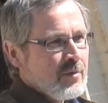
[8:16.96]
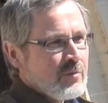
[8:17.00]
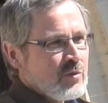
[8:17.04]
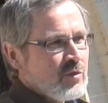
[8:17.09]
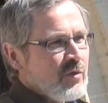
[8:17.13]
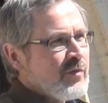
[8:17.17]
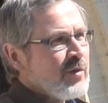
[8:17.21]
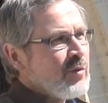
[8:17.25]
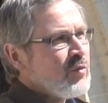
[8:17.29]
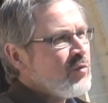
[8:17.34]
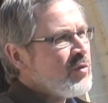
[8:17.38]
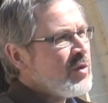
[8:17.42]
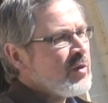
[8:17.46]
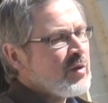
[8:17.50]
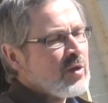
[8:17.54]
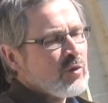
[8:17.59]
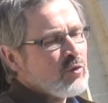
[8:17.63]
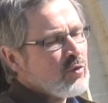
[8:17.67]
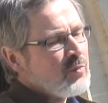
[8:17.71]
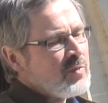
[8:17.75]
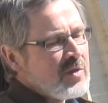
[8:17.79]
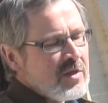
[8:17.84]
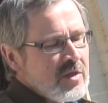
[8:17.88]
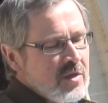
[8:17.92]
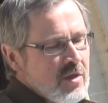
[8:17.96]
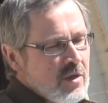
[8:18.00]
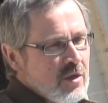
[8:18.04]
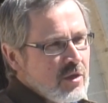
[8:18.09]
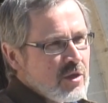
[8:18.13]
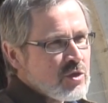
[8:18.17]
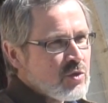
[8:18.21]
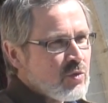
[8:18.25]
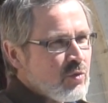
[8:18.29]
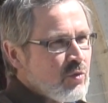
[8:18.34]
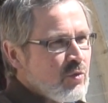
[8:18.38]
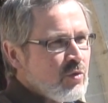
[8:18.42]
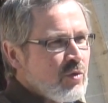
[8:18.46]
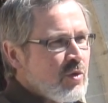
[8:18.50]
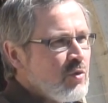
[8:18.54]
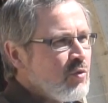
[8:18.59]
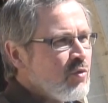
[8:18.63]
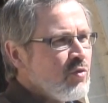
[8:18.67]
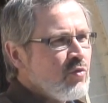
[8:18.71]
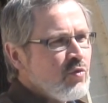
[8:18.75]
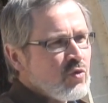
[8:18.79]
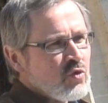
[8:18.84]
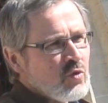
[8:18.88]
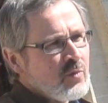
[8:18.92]
Il y avait eu des quelques pillages, euh, les
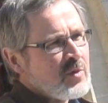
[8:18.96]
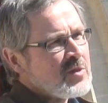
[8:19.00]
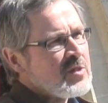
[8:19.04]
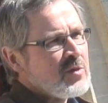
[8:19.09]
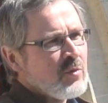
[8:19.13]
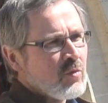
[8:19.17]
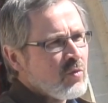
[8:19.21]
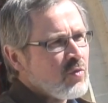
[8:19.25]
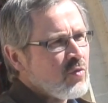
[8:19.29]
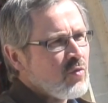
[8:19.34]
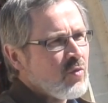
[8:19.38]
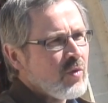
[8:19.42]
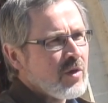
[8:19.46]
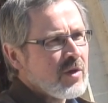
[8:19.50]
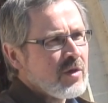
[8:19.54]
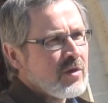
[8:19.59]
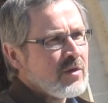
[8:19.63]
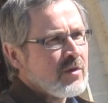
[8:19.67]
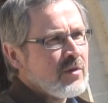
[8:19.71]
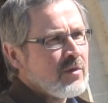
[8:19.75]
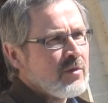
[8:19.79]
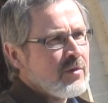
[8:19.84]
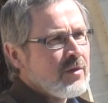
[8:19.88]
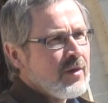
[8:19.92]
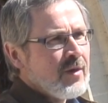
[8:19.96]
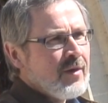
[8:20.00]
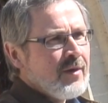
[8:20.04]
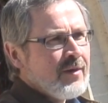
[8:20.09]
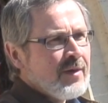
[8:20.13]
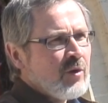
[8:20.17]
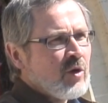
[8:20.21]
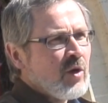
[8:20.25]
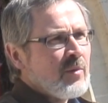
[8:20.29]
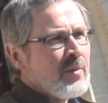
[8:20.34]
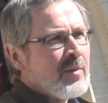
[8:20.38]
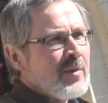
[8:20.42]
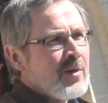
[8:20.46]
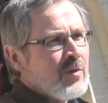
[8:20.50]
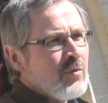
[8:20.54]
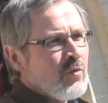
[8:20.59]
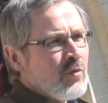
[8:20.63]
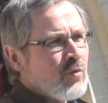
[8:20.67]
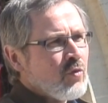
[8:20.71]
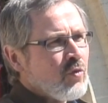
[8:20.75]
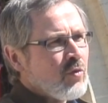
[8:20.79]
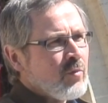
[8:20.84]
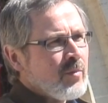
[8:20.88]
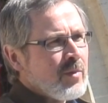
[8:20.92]
Huguenots sont passés dans le coin, il y a eu quand même pas mal de
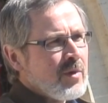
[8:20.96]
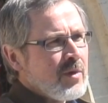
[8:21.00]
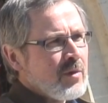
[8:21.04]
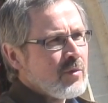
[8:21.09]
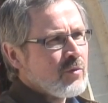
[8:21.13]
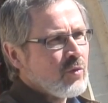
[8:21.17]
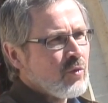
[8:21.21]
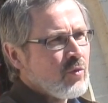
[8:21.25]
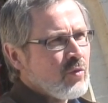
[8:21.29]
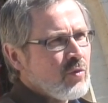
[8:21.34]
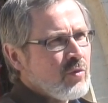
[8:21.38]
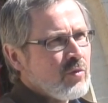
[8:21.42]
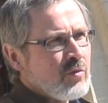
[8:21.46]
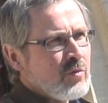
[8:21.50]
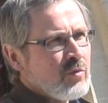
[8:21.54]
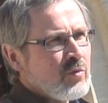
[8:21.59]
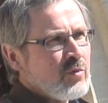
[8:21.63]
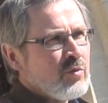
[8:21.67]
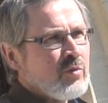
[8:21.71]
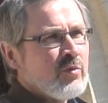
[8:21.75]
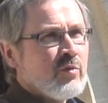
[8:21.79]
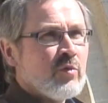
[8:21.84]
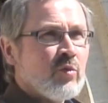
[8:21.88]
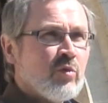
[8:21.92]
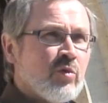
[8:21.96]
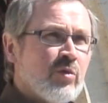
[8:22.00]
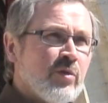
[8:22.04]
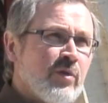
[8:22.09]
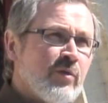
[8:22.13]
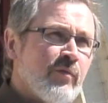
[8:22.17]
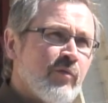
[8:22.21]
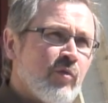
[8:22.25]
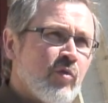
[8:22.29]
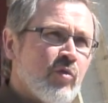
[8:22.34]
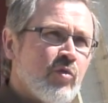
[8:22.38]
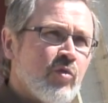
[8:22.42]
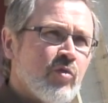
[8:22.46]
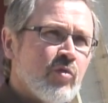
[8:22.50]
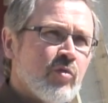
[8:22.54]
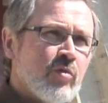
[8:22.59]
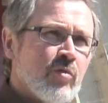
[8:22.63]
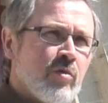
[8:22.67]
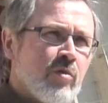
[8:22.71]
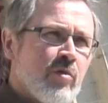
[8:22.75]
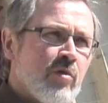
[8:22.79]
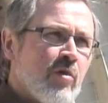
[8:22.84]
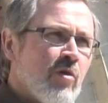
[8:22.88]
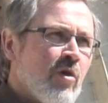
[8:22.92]
combats entre, euh, au niveau
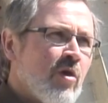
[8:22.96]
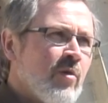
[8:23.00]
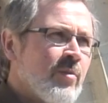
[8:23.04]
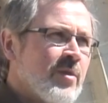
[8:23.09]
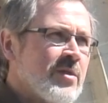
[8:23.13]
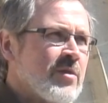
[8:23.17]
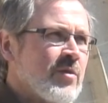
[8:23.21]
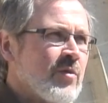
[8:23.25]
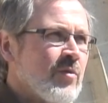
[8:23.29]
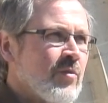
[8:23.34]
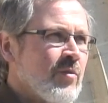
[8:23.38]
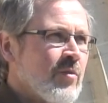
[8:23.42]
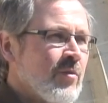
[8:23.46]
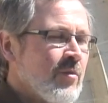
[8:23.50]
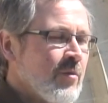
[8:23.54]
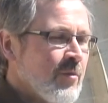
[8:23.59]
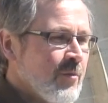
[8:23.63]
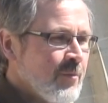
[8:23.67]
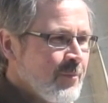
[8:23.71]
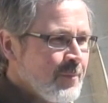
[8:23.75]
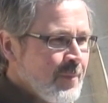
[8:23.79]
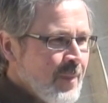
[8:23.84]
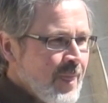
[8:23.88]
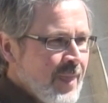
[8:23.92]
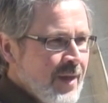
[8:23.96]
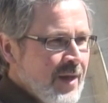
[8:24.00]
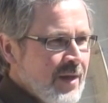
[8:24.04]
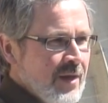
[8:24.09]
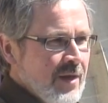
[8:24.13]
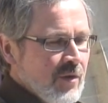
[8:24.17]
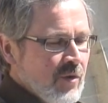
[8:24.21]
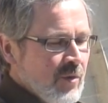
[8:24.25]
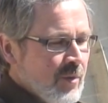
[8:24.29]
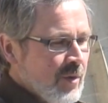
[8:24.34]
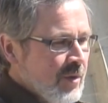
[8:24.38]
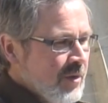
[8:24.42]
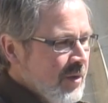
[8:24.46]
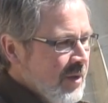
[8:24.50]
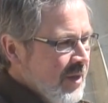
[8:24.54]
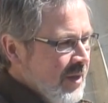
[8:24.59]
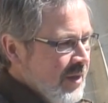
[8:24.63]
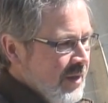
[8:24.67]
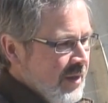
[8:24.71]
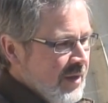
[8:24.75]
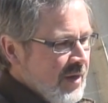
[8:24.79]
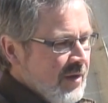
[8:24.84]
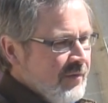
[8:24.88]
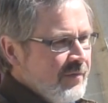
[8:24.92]
de l'an parce que comment,
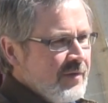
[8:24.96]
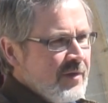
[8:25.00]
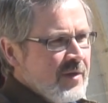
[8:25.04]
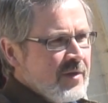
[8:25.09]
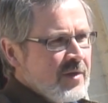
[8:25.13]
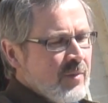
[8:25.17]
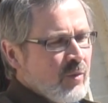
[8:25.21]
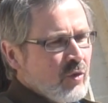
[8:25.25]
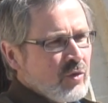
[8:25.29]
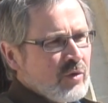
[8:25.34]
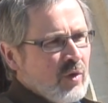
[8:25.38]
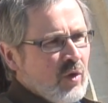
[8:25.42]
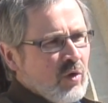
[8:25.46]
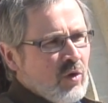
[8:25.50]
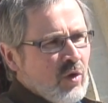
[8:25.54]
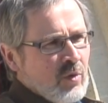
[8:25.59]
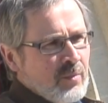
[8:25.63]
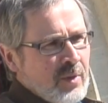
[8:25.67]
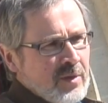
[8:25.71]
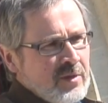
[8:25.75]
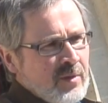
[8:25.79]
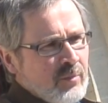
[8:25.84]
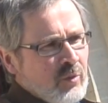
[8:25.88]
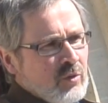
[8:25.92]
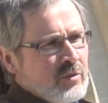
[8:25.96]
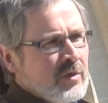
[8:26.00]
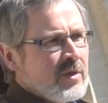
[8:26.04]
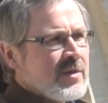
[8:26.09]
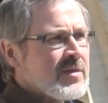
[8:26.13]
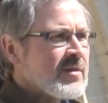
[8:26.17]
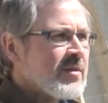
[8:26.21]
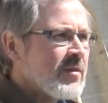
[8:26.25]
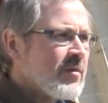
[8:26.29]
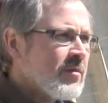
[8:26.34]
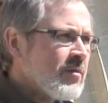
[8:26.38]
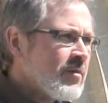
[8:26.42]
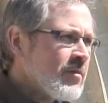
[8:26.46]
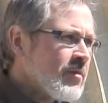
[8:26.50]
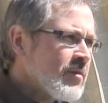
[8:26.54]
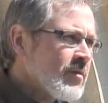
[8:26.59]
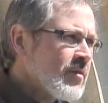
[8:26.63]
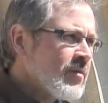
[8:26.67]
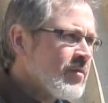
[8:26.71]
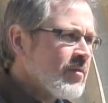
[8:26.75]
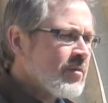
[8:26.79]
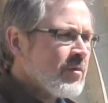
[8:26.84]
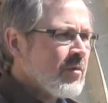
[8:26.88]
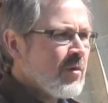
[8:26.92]
la ville était en grande partie
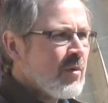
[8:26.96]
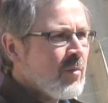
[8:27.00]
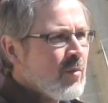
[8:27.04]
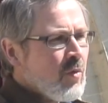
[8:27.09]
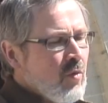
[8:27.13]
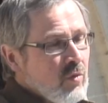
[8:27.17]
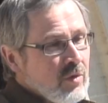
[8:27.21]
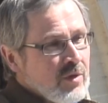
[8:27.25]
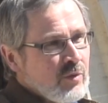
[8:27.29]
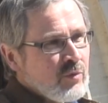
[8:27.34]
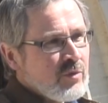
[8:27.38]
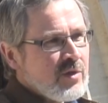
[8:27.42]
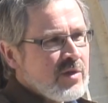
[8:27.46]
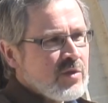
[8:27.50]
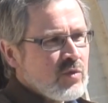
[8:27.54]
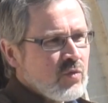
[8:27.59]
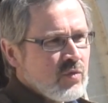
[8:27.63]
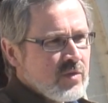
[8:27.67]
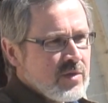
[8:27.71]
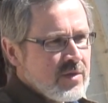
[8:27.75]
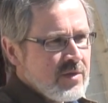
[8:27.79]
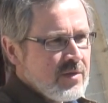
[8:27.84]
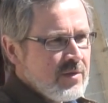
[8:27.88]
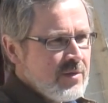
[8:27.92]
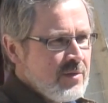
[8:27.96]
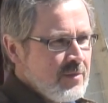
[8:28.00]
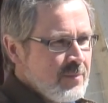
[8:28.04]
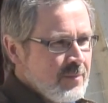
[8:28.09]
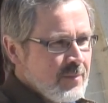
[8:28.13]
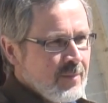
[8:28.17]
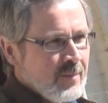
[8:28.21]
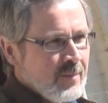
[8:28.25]
protestante, alors bon, il y a eu des soucis,